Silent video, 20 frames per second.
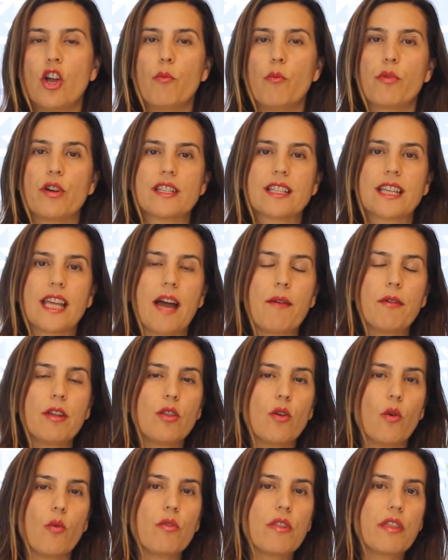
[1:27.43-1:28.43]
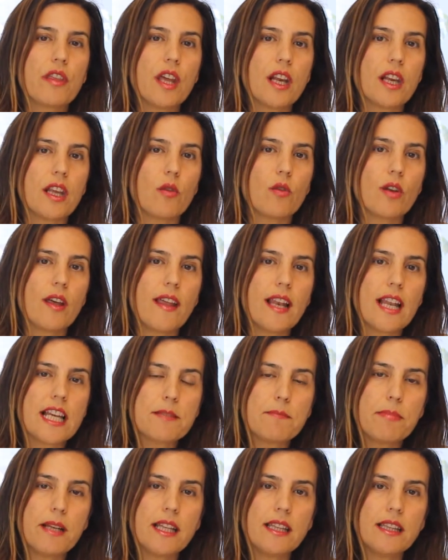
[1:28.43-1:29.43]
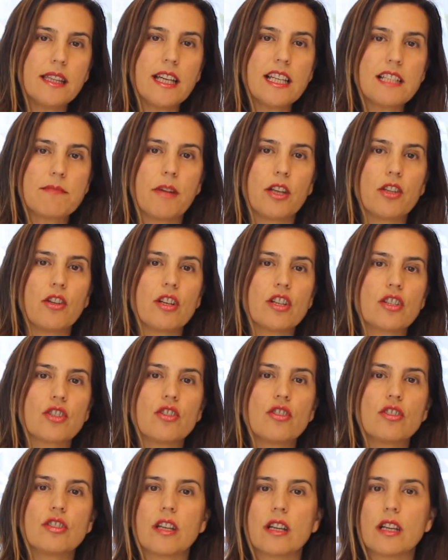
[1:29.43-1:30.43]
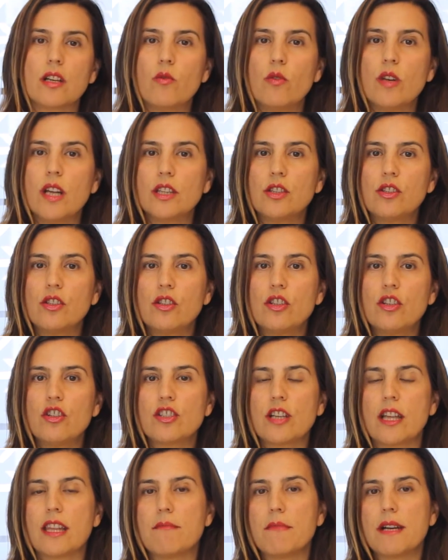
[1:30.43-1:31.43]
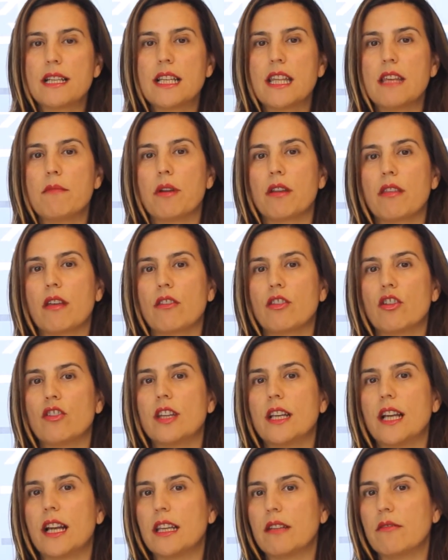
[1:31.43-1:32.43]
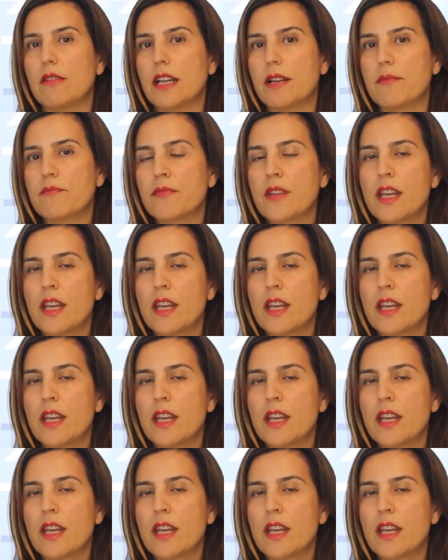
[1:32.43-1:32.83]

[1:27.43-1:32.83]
Pues que ha habido un cierre de una de las plantas, mayores costes regulatorios y además la depreciación de la libra.